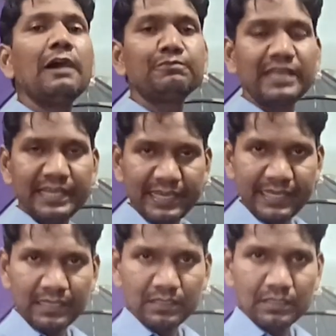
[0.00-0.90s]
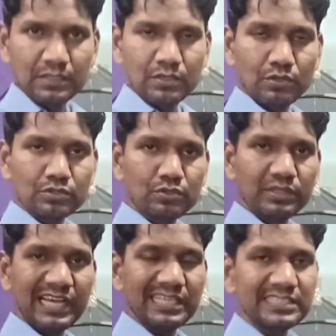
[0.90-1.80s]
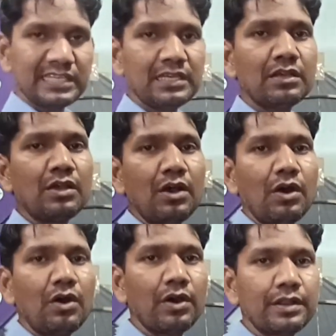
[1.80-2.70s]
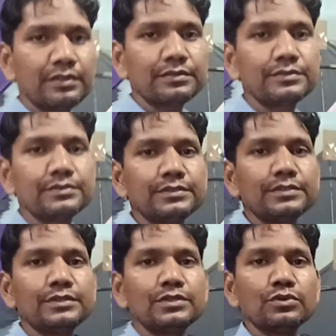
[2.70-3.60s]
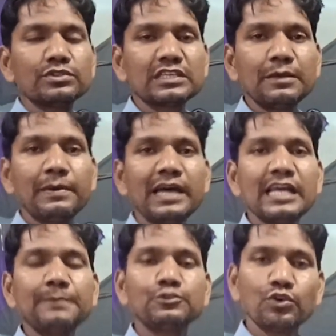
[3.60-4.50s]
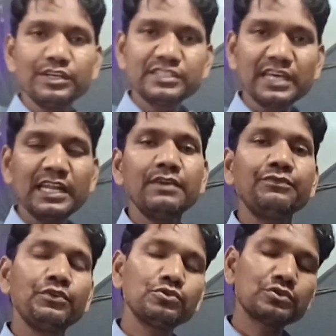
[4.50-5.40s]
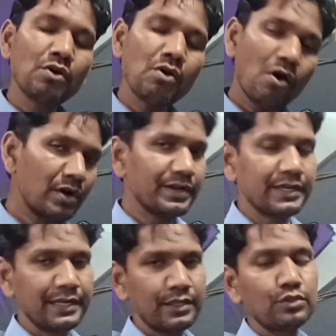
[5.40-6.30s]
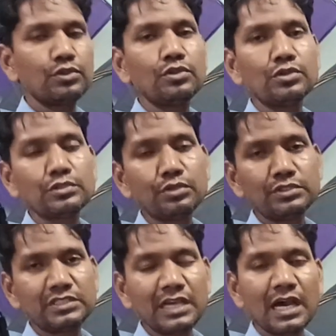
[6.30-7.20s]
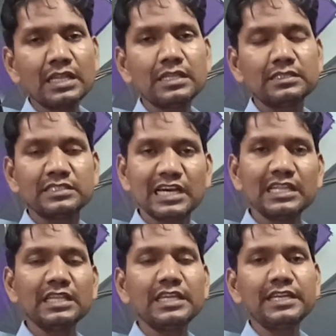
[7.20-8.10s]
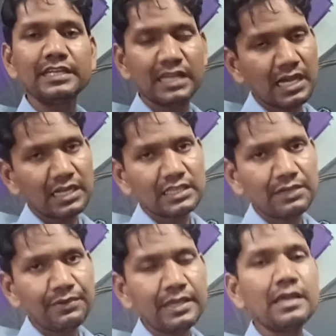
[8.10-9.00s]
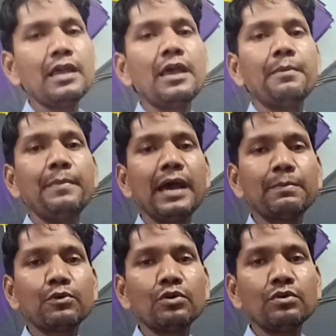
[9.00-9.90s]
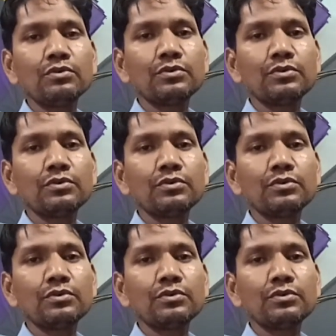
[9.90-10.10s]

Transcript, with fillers: आप देखें उसको ध्यान से और उसके बाद आप चॉइस करें फिर उसको ऑर्डर करें तो दोस्तों ज़्यादा जा, देरी ना करते हुए मैं आपको